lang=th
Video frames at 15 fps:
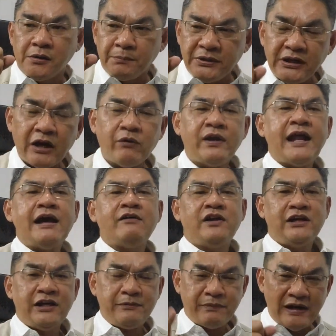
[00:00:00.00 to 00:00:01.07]
เผื่อเวลา
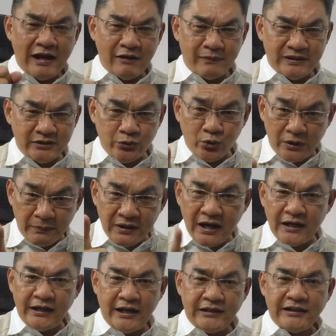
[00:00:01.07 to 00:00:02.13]
เลยเวลาไปดูกระเบื้อ
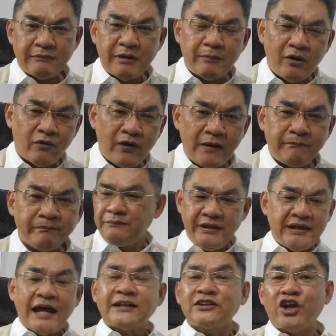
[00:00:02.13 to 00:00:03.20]
งเนี่ยอย่าไปบอกว่ามี
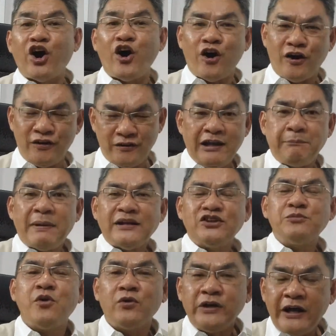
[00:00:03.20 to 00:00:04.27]
นัดต่อ อย่าไป
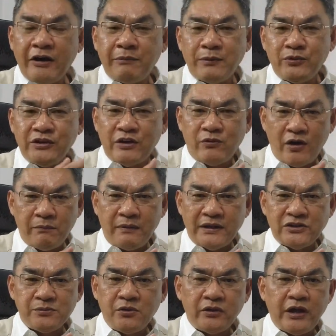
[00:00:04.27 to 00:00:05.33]
ชั่วโมงเดียวไปบุญถวรไป
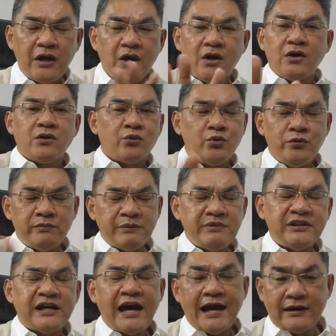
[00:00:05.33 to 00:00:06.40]
ชั่วโมงเดียว คุณไม่
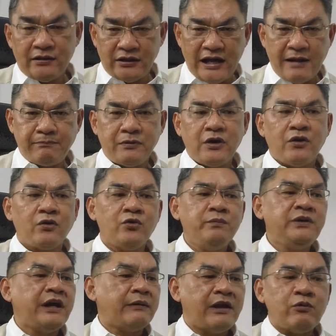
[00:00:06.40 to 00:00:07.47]
มีทางหรอกครับ คุณ
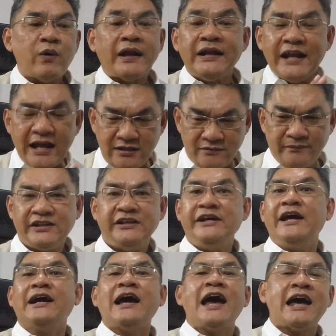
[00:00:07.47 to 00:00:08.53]
เผื่อเลยวันเนี้ยเคลี
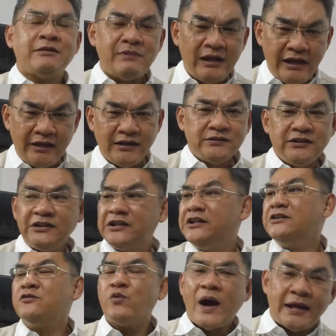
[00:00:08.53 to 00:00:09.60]
ยร์งานไปเลย หรือค
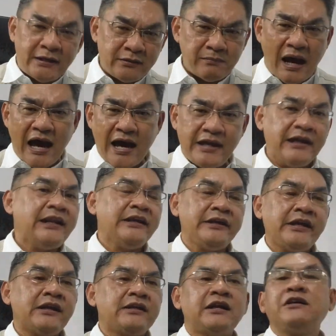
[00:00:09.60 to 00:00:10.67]
รึ่งวันบ่ายอะไร
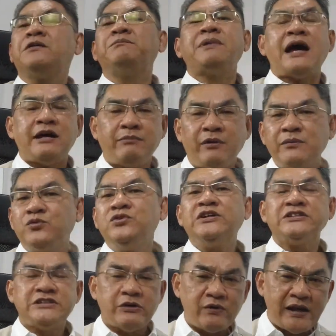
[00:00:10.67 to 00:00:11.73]
เงี้ย แล้วก็ไปเพราะคุณ
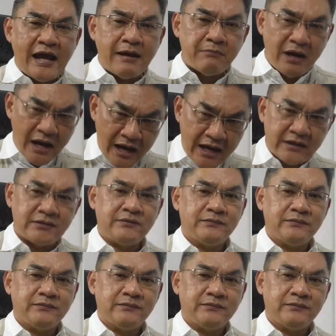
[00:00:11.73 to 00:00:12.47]
จะเสียเวลามาก